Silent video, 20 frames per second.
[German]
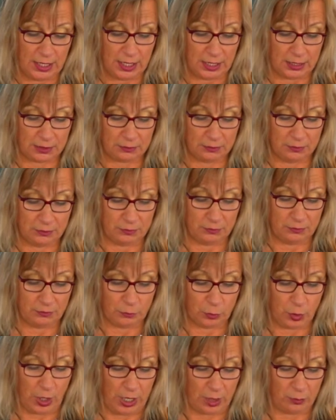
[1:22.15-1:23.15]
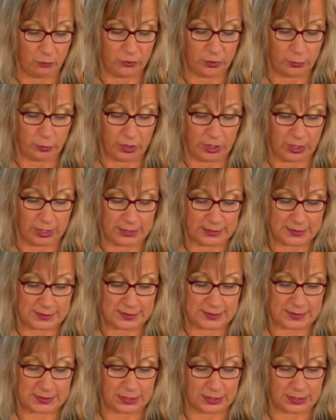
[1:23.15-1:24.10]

hatten oder haben wir bereits